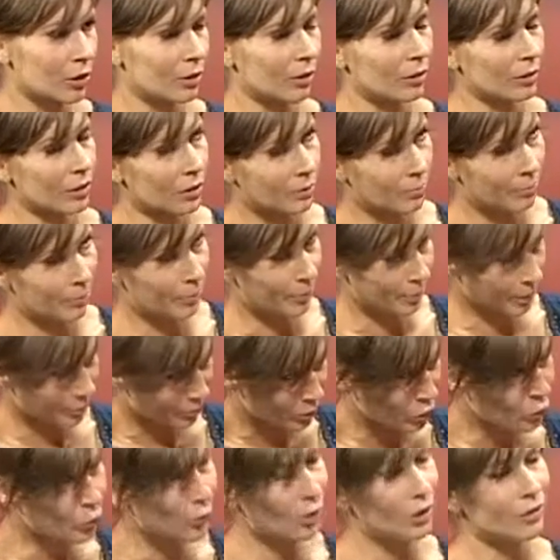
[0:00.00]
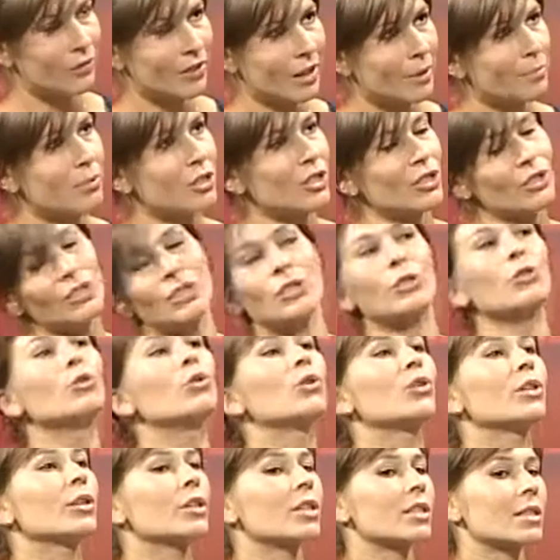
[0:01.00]
Ну, промежуток времени, за
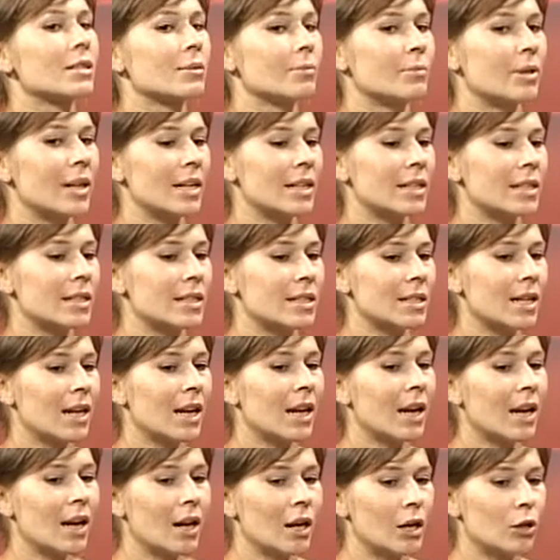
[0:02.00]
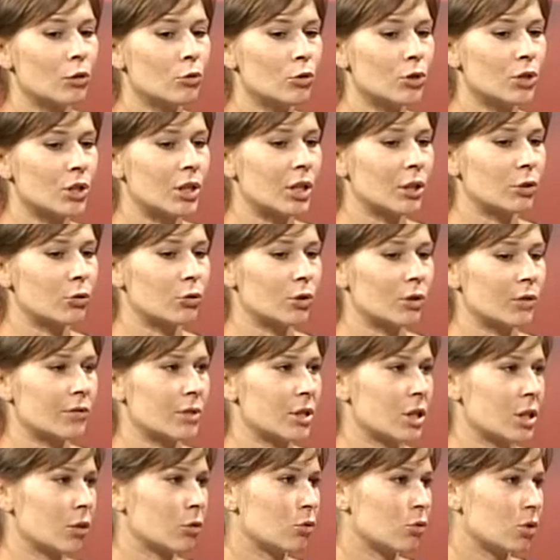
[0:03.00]
недолгие собрались люди, которые
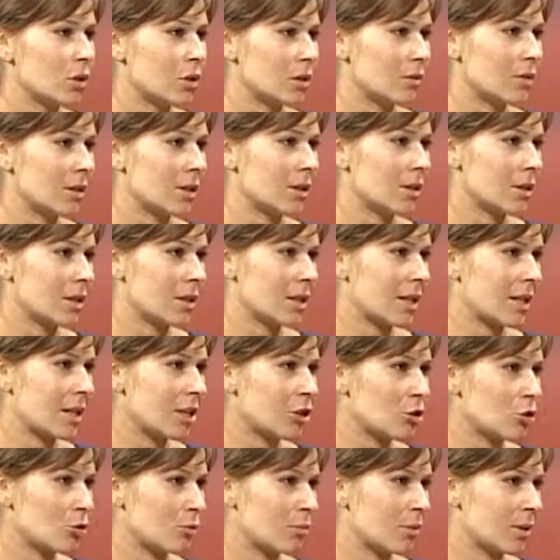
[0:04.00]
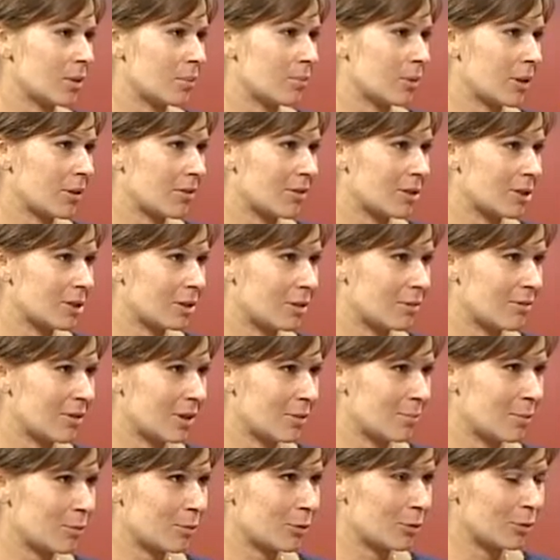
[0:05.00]
встают ни свет ни заря, чтобы отправиться с
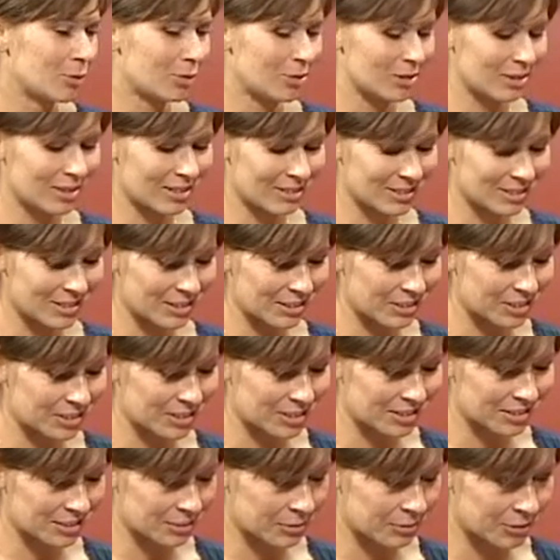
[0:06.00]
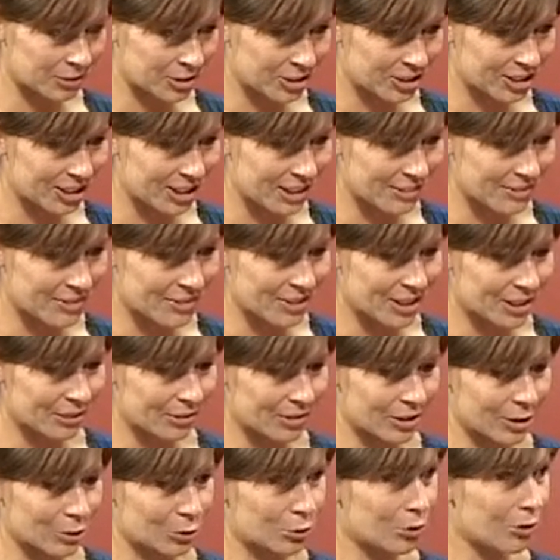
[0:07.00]
вами вот, э, э,
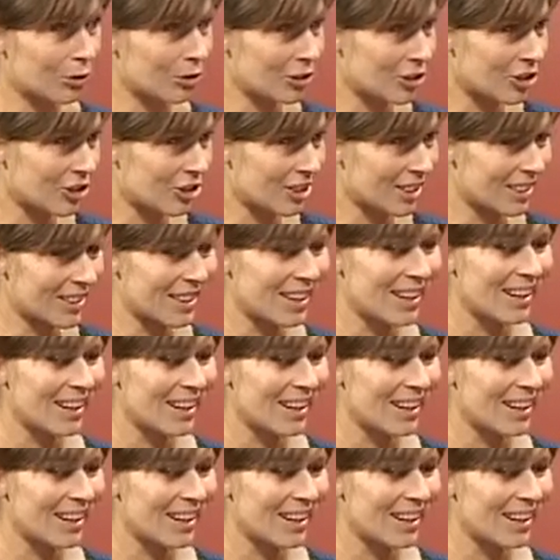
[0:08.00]
фотографировать солнышко